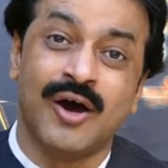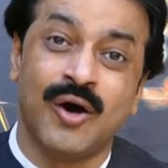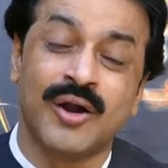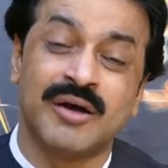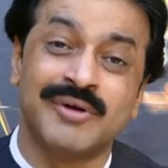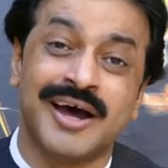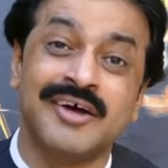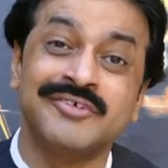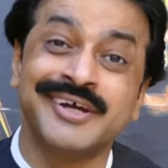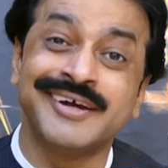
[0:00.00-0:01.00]
और
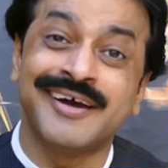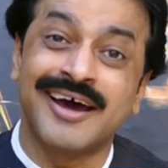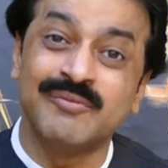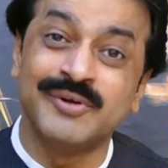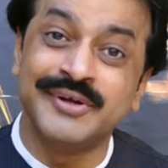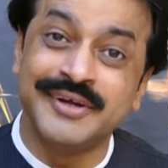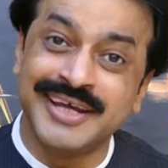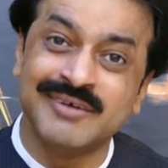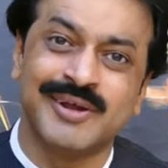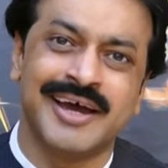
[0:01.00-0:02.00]
अमराज कल्ब
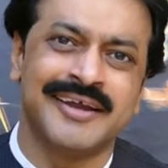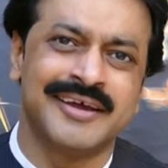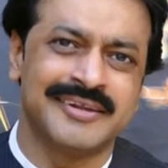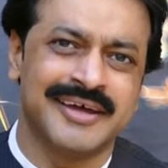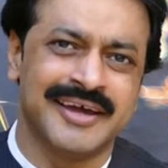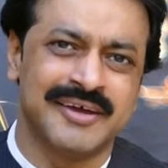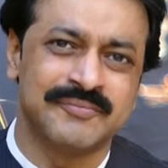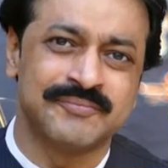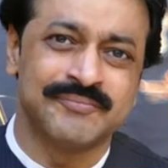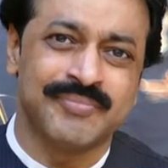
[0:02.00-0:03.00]
डे मनाया जाता है
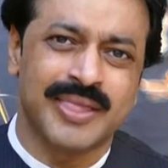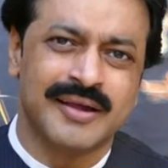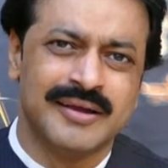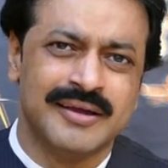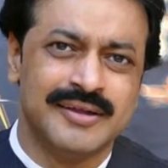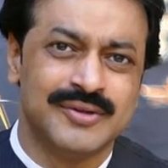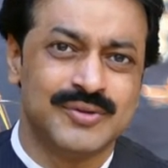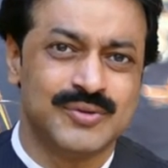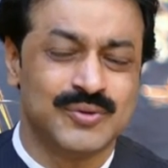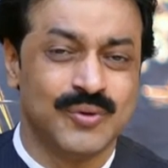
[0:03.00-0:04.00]

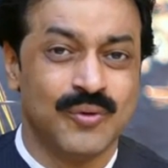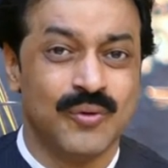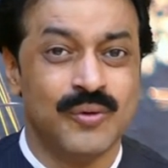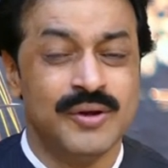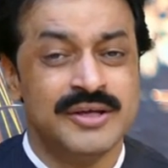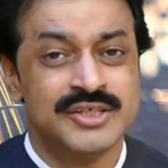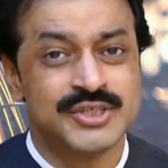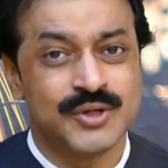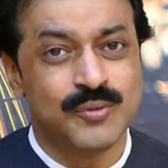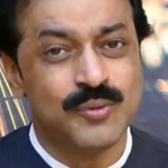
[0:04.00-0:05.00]
तो
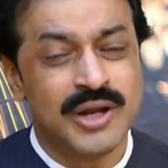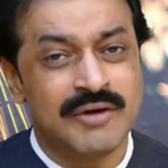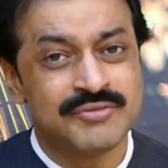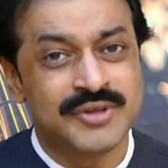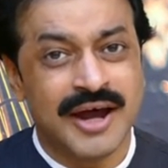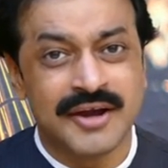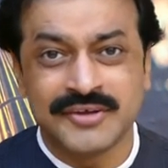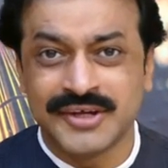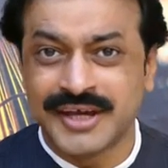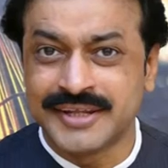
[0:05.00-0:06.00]
स्कूल ऑफ थाट
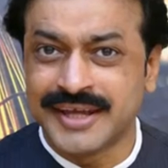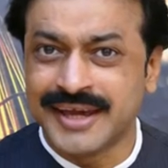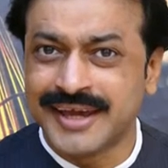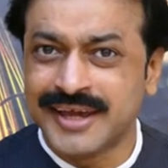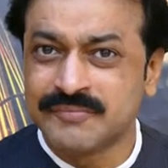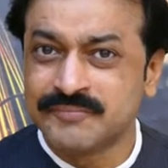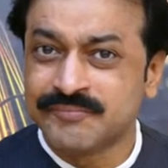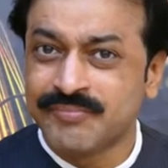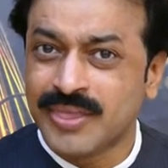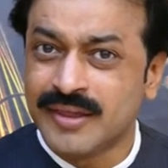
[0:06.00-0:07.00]
ये कहता है
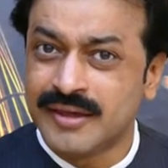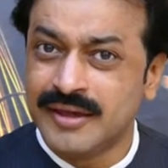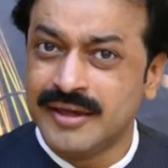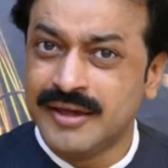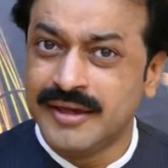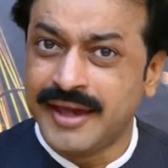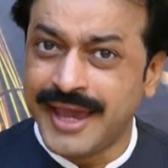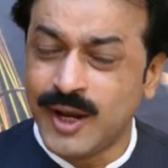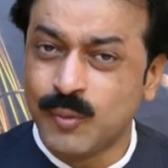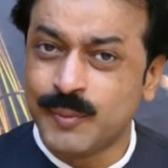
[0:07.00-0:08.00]
कि
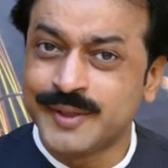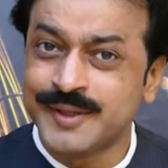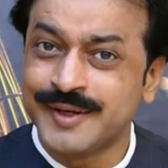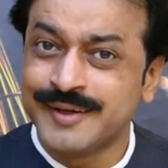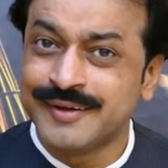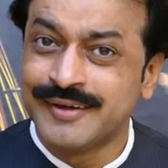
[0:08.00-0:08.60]
एलोपैथिक